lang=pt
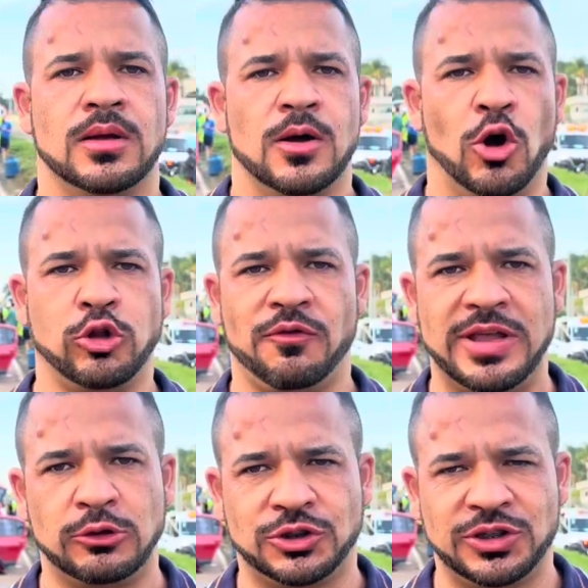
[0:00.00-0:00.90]
Rodovia
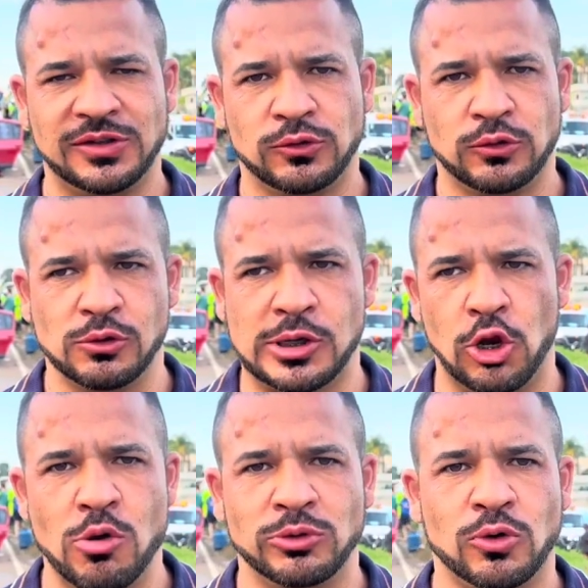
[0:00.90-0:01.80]
do Xisto,
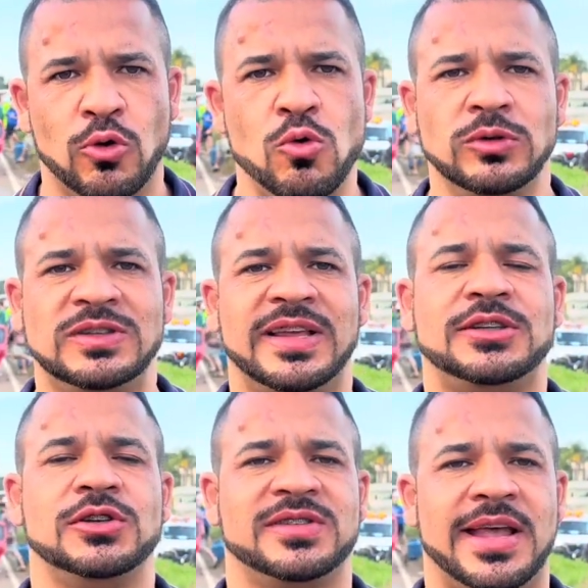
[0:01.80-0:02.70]
quilômetro
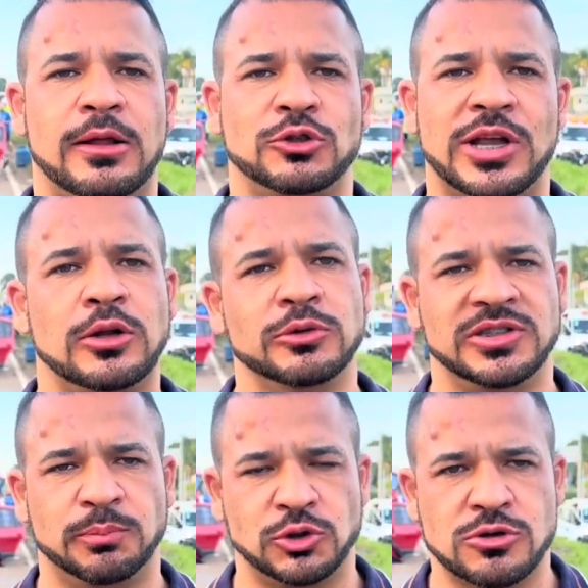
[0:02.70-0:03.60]
170, já no
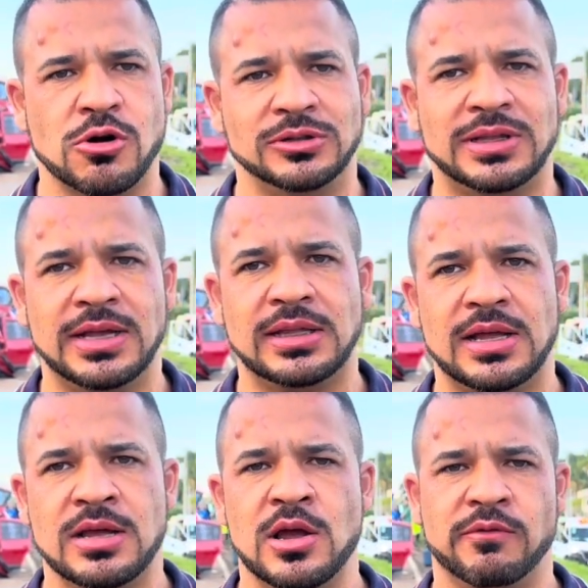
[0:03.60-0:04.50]
município de Contenda.
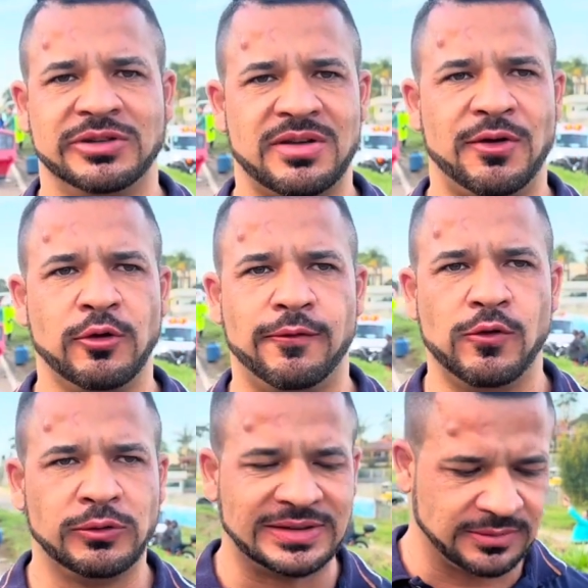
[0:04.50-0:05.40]
Você vê no
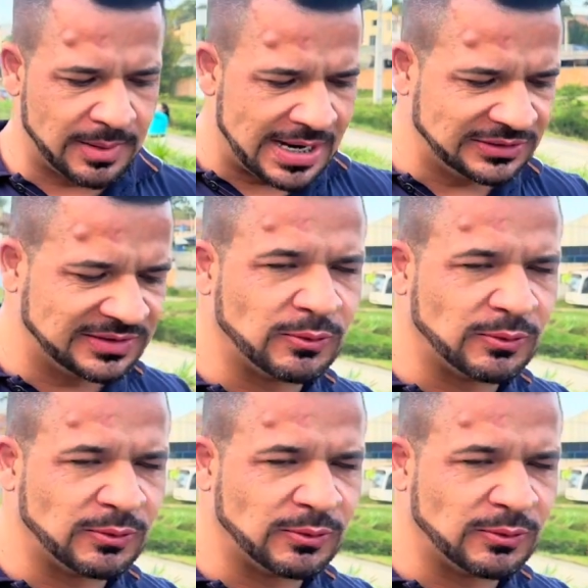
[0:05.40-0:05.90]
fundo as imagens, um